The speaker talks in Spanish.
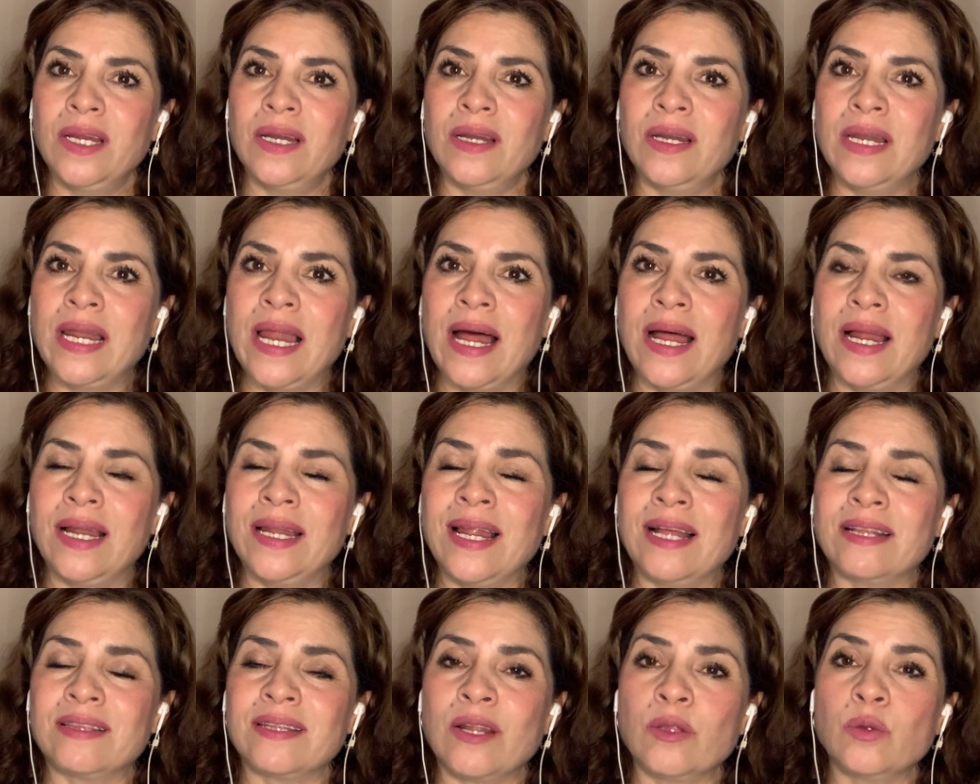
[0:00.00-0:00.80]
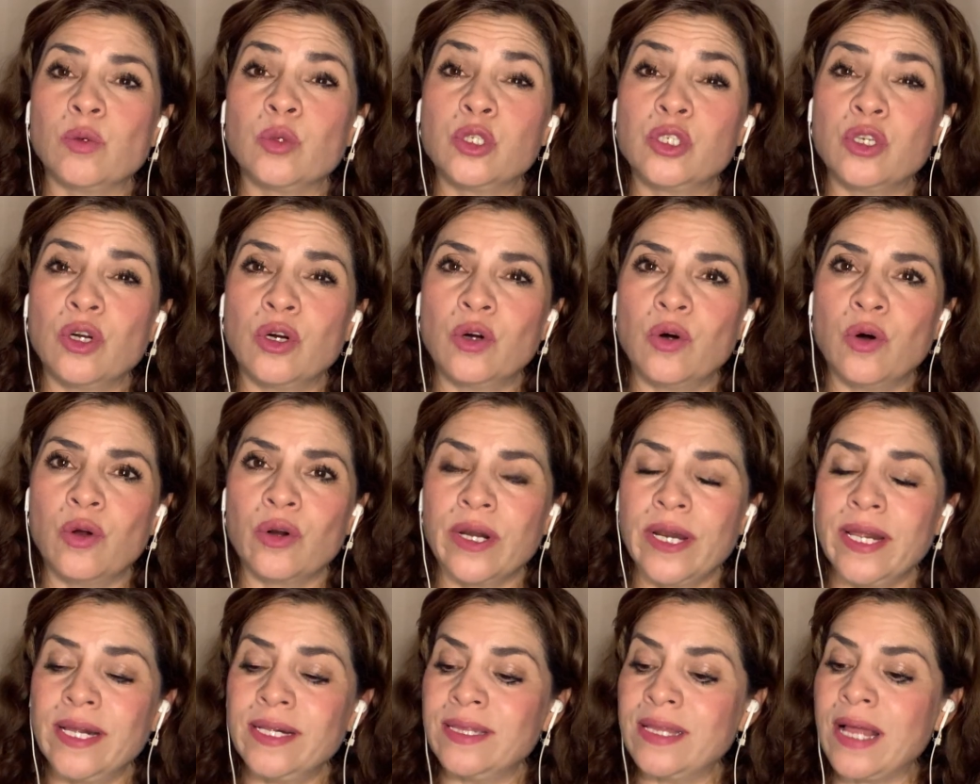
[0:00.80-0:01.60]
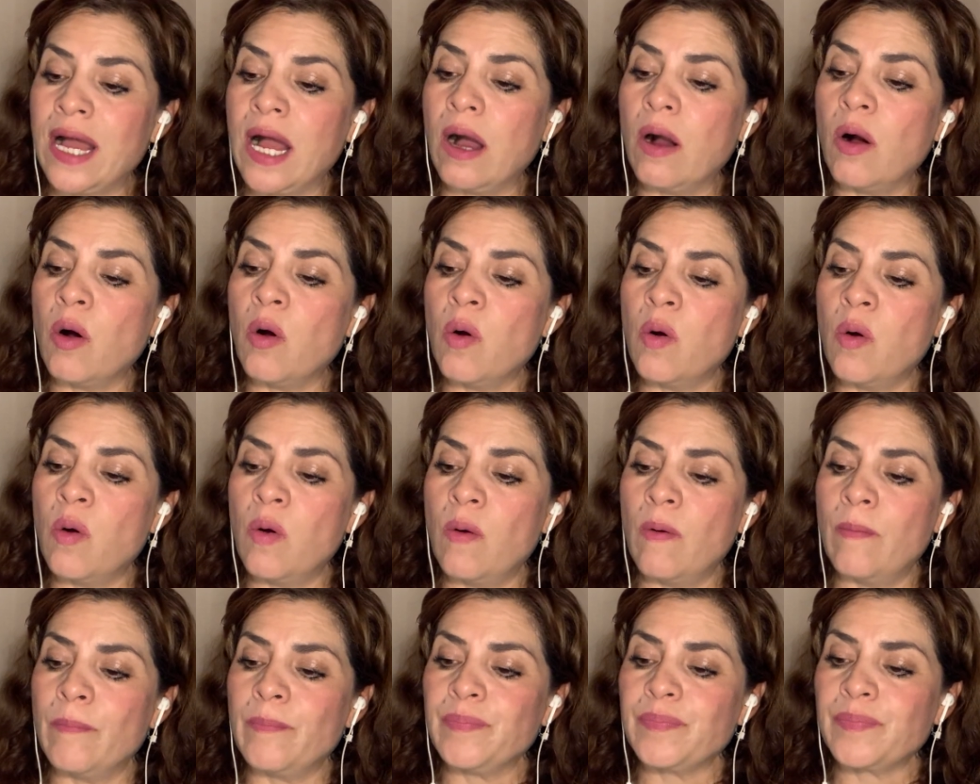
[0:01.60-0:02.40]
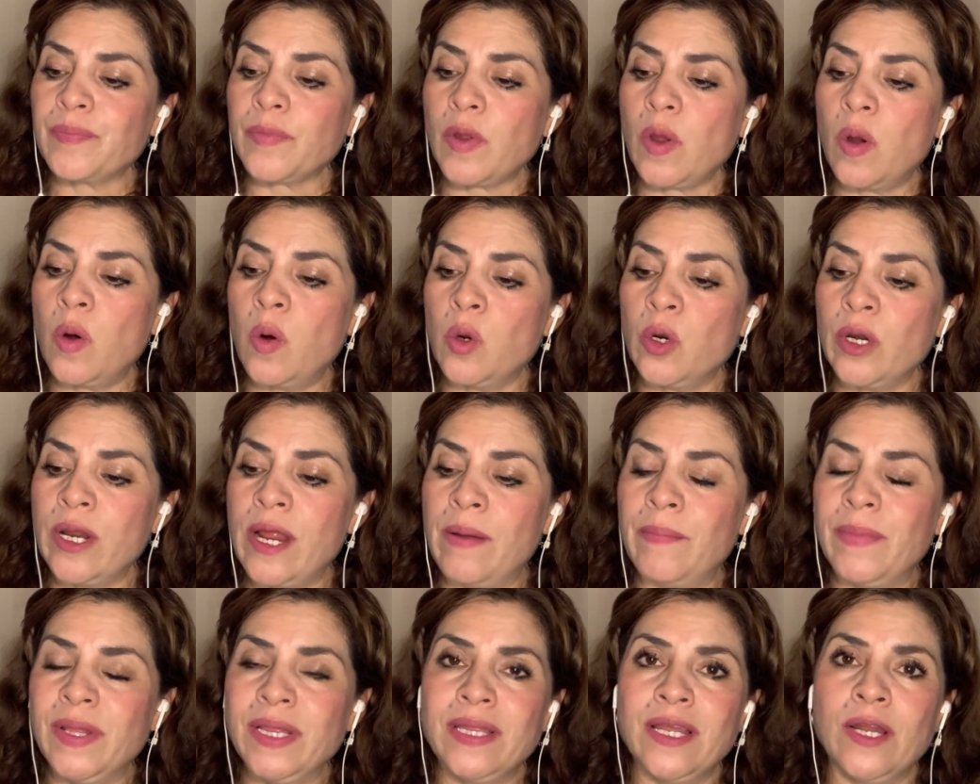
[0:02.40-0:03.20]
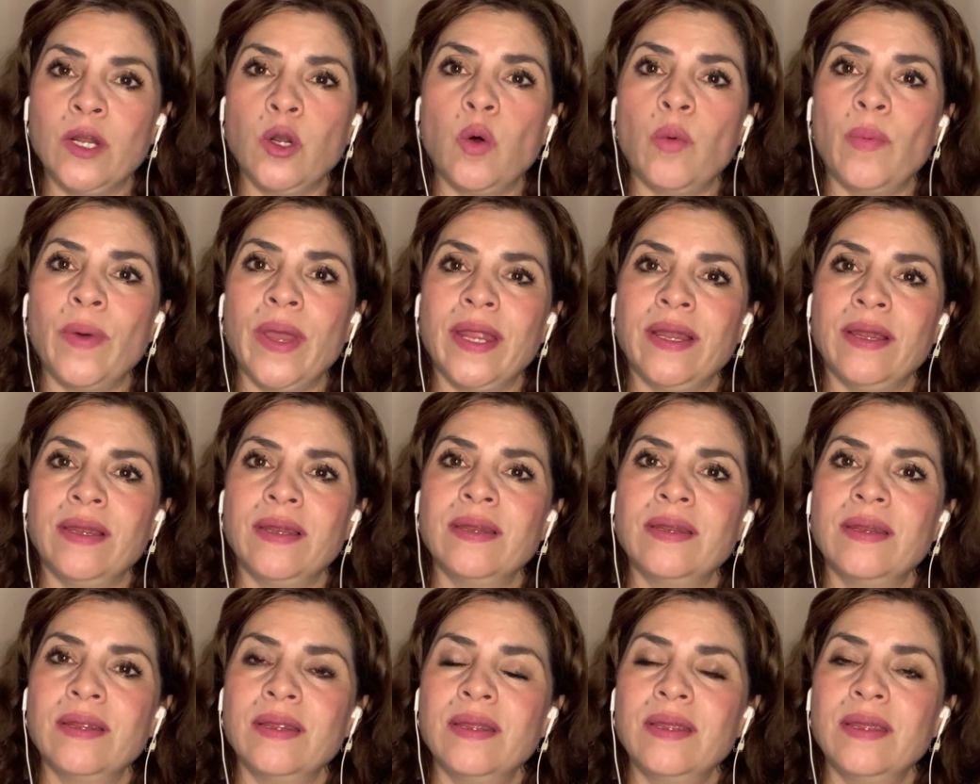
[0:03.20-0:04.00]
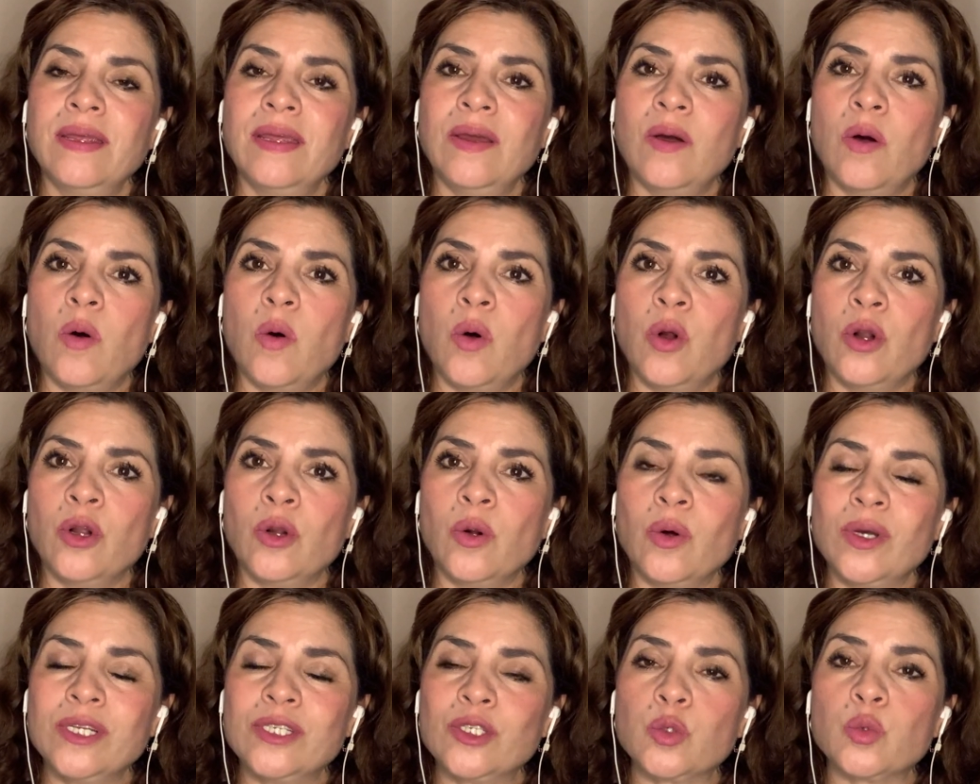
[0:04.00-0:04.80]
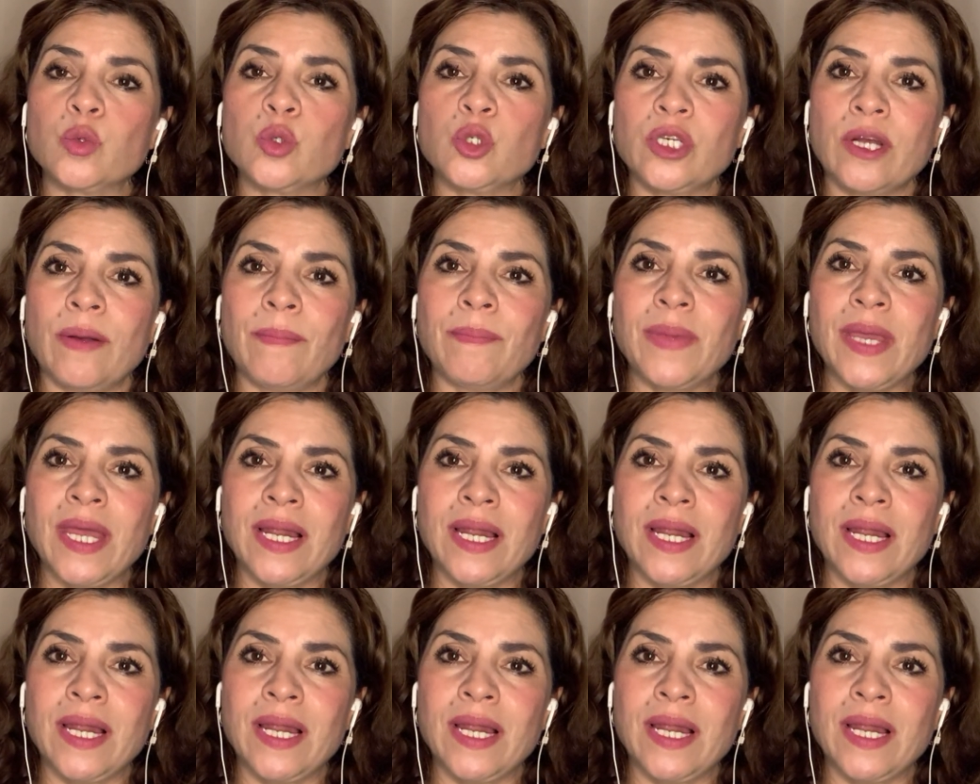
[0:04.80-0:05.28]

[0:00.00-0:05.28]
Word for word: la, traducción correcta o, o realmente no ven o no escuchan